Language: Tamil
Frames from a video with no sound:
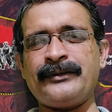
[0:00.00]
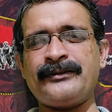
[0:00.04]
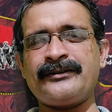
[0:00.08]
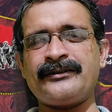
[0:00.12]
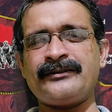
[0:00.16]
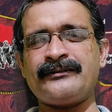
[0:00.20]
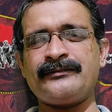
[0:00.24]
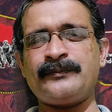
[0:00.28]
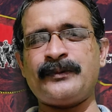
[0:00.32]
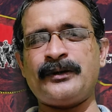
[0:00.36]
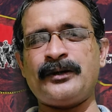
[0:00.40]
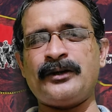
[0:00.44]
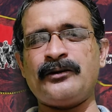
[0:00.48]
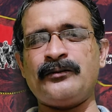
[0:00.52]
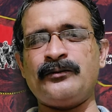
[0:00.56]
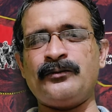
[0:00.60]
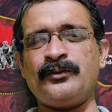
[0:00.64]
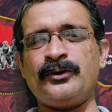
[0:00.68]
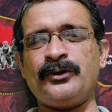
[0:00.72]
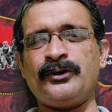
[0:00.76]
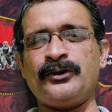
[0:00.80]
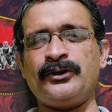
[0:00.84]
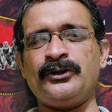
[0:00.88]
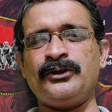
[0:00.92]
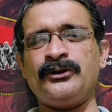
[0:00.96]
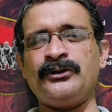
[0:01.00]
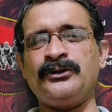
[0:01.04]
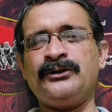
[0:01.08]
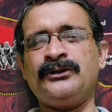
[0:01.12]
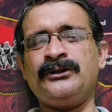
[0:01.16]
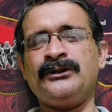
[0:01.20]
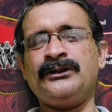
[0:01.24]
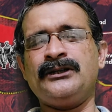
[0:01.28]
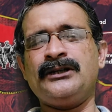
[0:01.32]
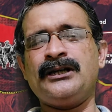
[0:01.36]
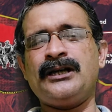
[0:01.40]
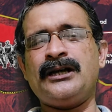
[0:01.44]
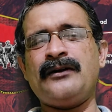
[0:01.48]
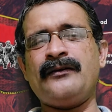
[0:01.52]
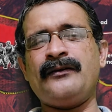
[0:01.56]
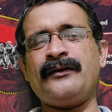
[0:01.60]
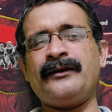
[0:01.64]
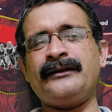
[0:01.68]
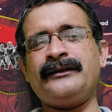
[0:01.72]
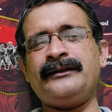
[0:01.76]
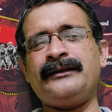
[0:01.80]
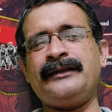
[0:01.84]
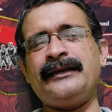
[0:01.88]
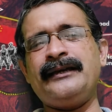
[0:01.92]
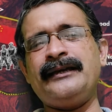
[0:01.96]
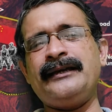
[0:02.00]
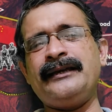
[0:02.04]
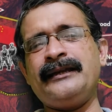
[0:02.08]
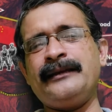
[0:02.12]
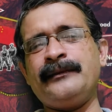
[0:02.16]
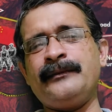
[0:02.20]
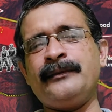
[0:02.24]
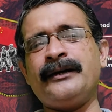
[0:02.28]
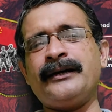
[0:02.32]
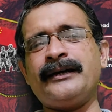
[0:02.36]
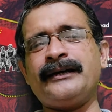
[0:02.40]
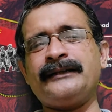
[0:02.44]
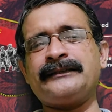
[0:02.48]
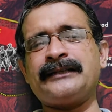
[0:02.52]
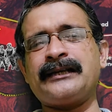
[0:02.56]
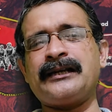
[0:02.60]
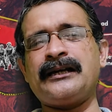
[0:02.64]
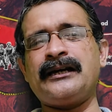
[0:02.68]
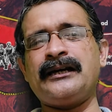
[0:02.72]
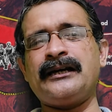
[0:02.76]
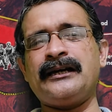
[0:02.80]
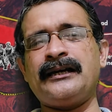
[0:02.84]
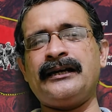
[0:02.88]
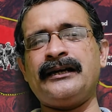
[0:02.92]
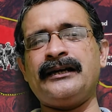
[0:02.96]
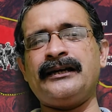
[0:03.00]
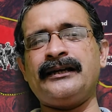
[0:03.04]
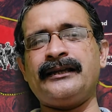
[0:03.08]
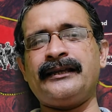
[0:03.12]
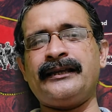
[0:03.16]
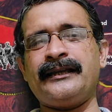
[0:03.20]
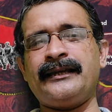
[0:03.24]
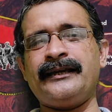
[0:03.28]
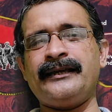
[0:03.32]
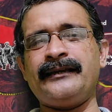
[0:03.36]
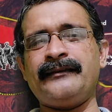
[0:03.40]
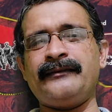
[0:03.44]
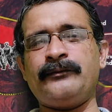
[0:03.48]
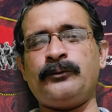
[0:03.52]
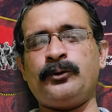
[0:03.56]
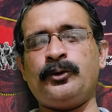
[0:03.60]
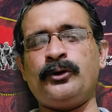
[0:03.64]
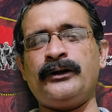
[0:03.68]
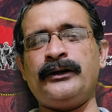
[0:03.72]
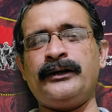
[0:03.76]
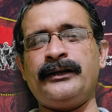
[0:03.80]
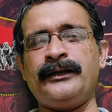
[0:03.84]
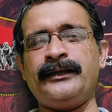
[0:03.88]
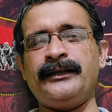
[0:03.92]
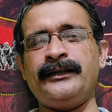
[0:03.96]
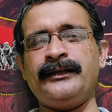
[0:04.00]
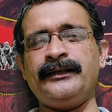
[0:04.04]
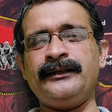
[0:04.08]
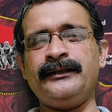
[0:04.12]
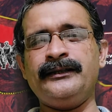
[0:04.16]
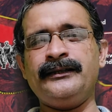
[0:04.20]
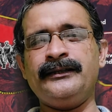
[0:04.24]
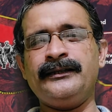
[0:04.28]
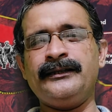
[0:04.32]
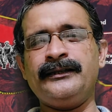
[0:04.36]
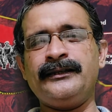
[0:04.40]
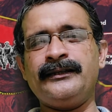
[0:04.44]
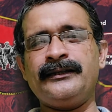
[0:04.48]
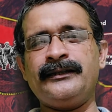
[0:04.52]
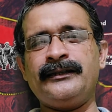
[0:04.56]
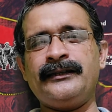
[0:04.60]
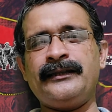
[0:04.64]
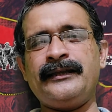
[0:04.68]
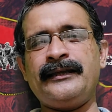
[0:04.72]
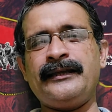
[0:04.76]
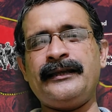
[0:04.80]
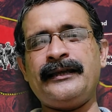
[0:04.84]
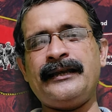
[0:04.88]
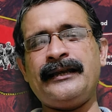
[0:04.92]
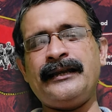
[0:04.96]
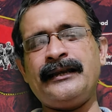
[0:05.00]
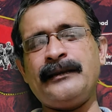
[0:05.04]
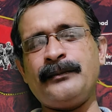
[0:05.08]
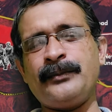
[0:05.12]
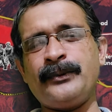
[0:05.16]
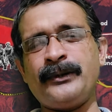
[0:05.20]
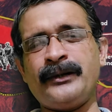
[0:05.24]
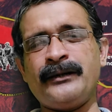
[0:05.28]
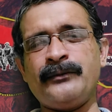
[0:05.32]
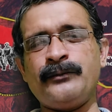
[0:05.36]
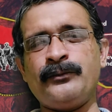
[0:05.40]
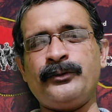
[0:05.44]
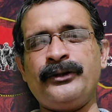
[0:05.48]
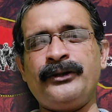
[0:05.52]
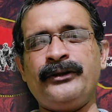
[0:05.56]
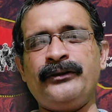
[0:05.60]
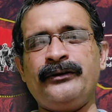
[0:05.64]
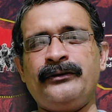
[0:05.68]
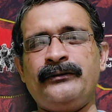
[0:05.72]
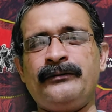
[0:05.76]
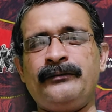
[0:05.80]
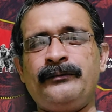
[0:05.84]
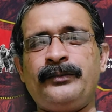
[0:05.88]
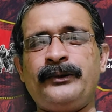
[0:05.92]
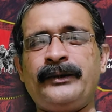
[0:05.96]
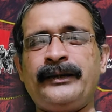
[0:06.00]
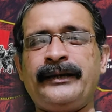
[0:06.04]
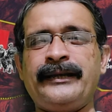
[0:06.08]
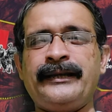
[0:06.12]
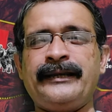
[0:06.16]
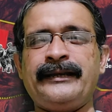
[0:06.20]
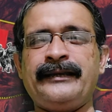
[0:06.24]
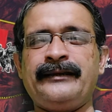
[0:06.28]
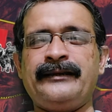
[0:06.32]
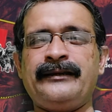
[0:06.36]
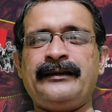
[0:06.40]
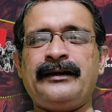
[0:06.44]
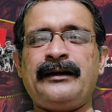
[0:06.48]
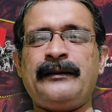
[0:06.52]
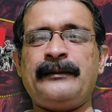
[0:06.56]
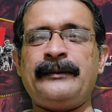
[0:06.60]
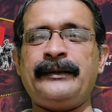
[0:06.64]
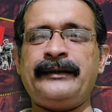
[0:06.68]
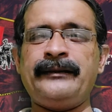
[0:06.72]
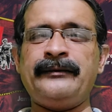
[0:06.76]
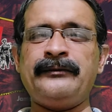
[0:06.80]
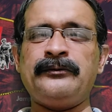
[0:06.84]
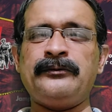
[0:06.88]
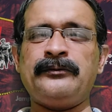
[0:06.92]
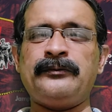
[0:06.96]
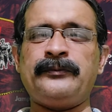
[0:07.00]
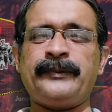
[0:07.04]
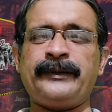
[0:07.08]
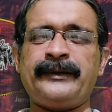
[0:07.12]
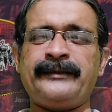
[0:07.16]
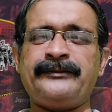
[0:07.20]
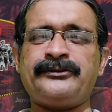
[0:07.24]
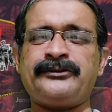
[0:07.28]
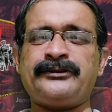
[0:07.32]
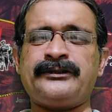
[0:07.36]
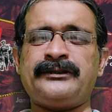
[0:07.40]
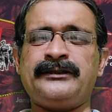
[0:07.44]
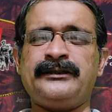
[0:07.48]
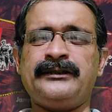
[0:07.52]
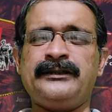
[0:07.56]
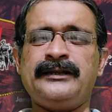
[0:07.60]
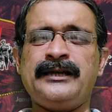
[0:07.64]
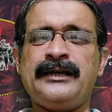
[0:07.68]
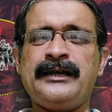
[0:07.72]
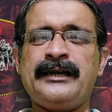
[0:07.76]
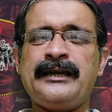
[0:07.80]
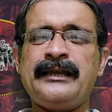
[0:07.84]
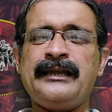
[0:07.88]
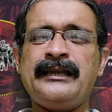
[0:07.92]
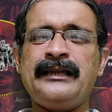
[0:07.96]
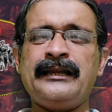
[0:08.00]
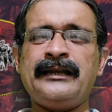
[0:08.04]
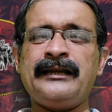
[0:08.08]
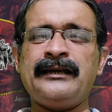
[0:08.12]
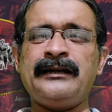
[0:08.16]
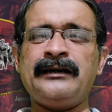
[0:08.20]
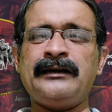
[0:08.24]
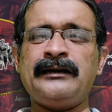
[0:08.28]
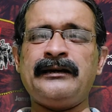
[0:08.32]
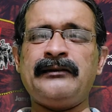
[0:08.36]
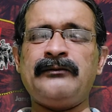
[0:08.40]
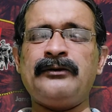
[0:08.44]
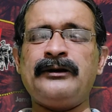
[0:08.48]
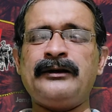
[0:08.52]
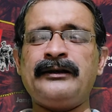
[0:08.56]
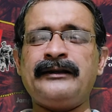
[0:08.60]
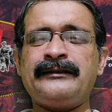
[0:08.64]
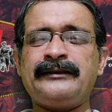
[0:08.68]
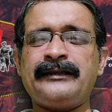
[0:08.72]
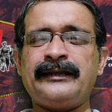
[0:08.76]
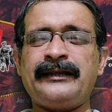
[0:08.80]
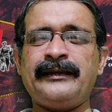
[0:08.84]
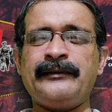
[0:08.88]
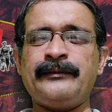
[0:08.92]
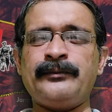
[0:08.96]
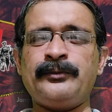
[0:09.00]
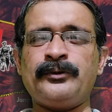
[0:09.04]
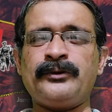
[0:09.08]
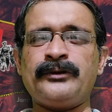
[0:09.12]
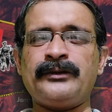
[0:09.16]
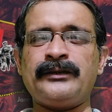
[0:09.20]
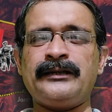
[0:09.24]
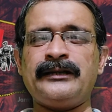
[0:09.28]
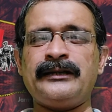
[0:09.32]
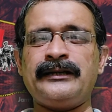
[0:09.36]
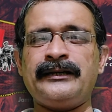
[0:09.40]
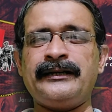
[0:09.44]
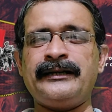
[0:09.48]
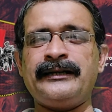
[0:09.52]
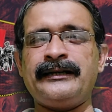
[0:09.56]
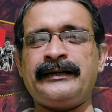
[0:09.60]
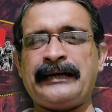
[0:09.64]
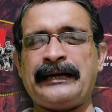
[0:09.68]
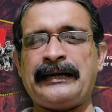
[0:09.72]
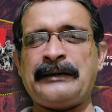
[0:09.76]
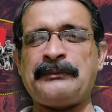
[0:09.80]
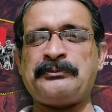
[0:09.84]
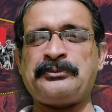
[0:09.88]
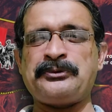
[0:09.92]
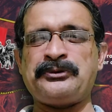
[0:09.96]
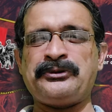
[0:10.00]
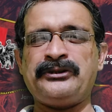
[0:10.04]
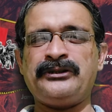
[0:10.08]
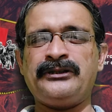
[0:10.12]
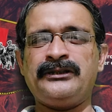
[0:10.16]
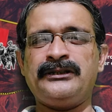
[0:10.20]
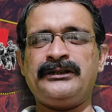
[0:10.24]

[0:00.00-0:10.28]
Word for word: பிக்சர்ஸ் பார்க்கும்பொழுதும் அவங்க தைரியமாக கட்டுறாங்கன்னா ஏ ஒன்று நீ என்ன பண்ண முடியும் பண்ணிரு அப்படின்னு பேச்சு இல்லைன்னா அவங்களுக்கு தெரிய போகிறது இல்லைன்னு நினப்பு